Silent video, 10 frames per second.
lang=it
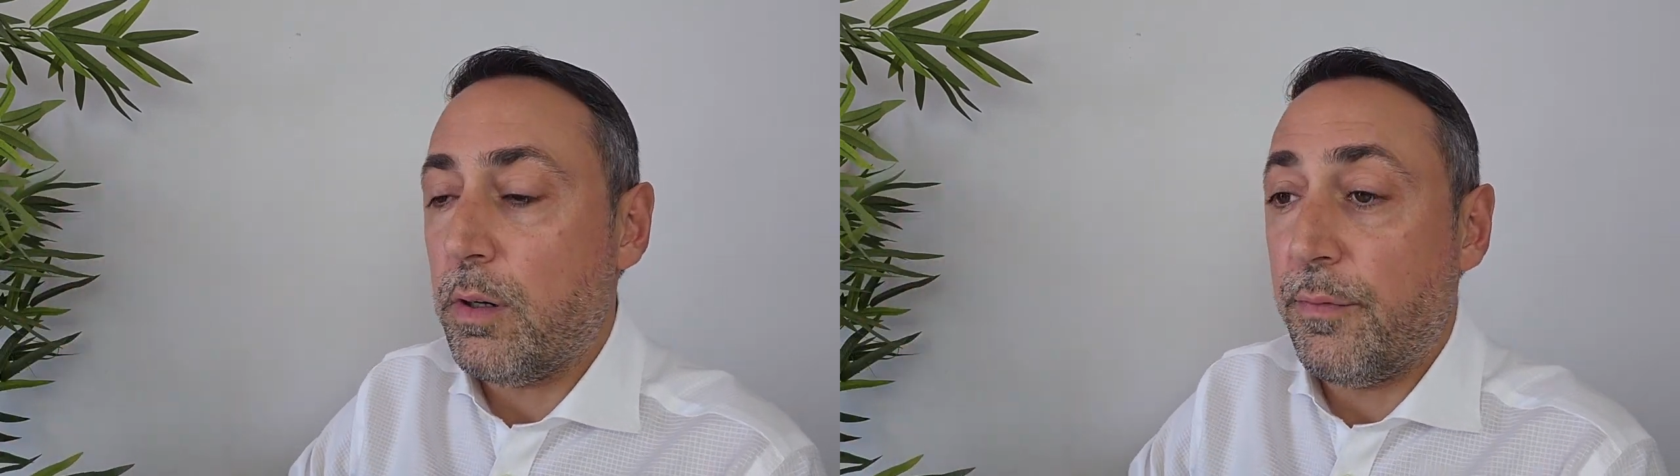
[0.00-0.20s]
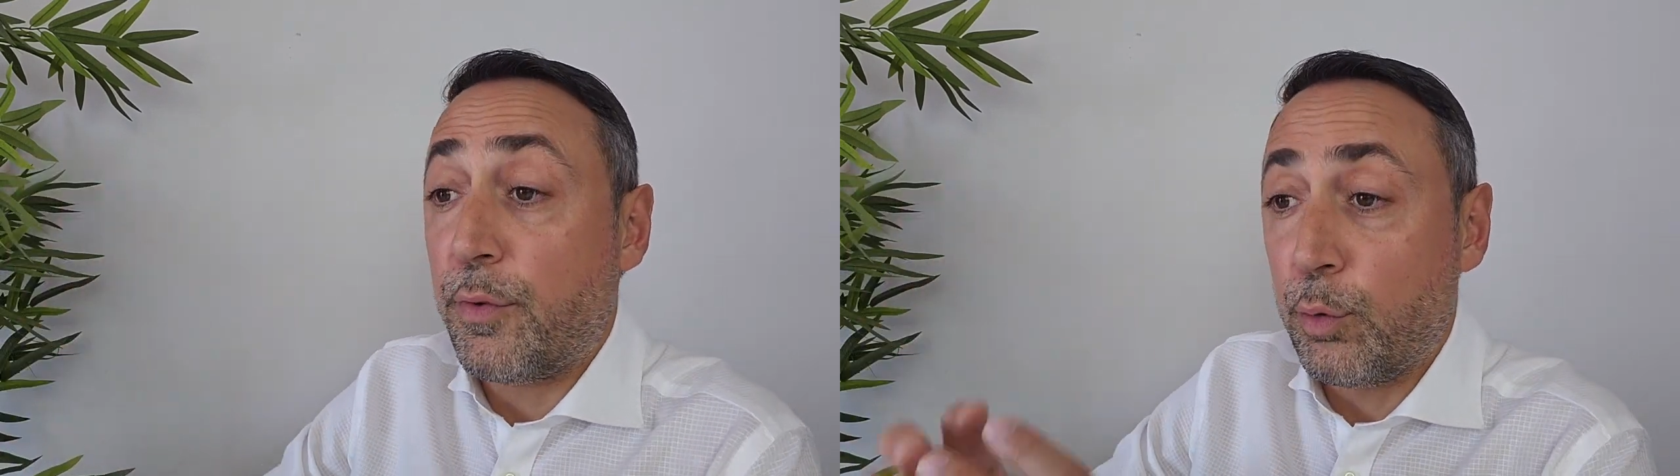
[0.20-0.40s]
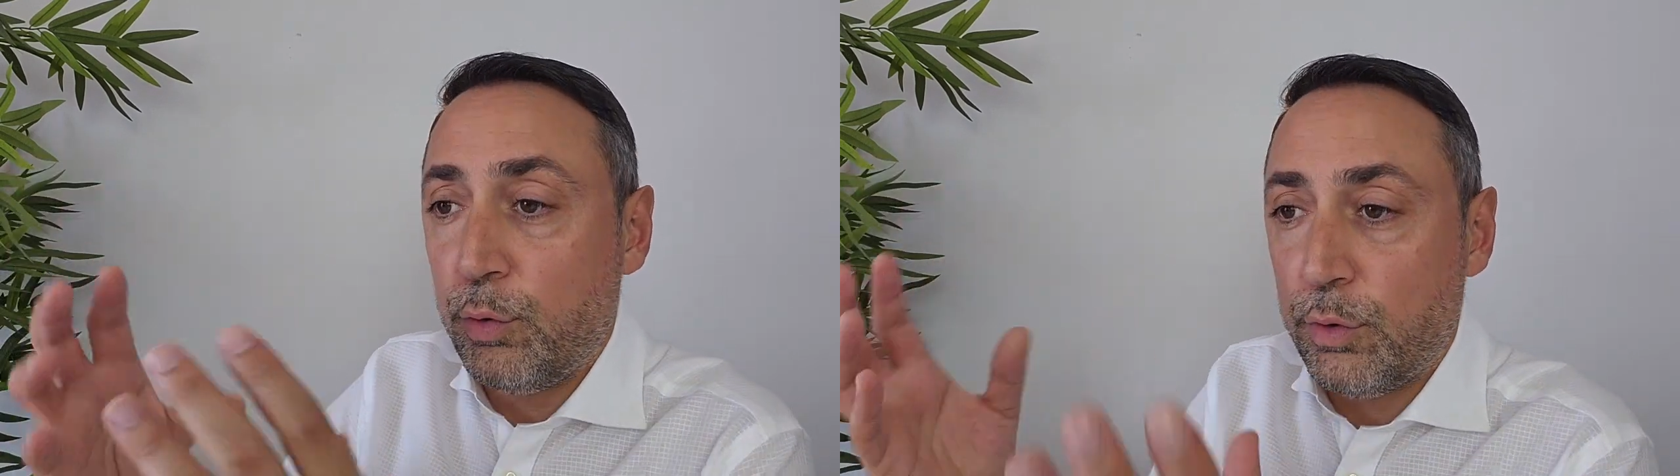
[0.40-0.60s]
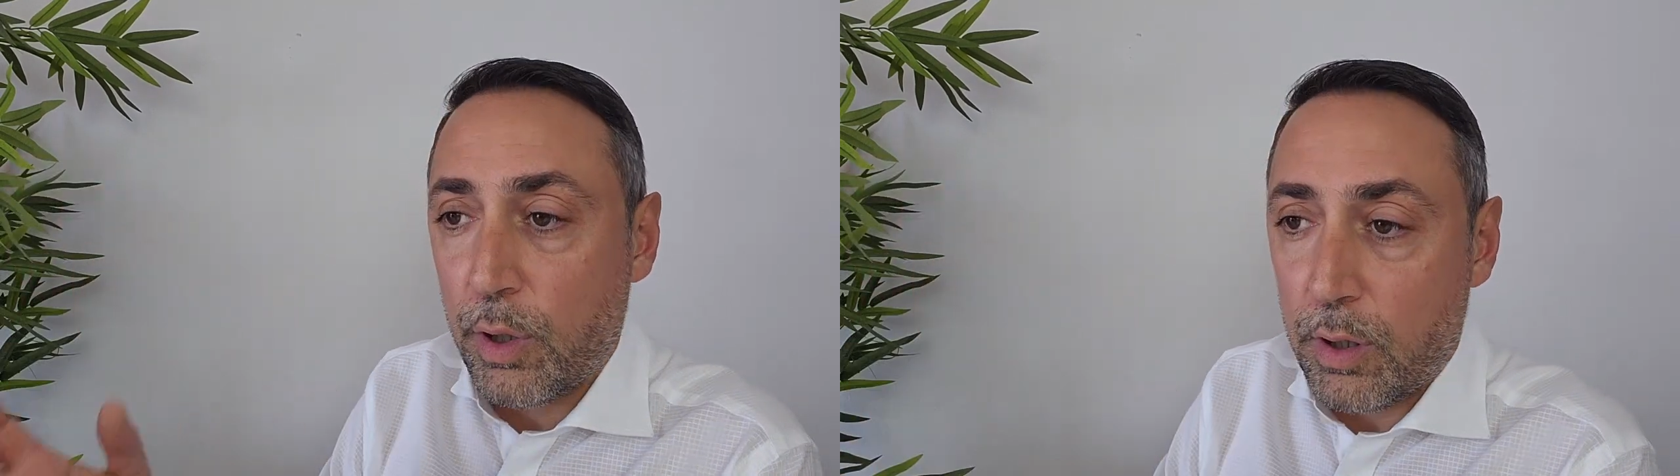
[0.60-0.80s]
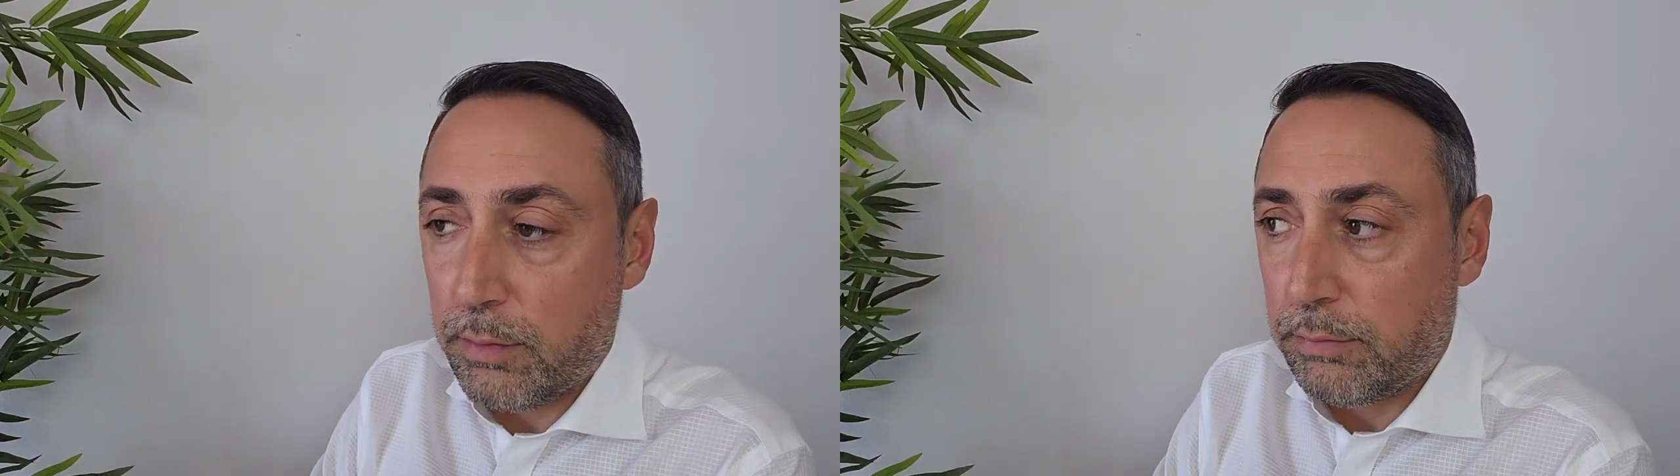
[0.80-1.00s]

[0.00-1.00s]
frutto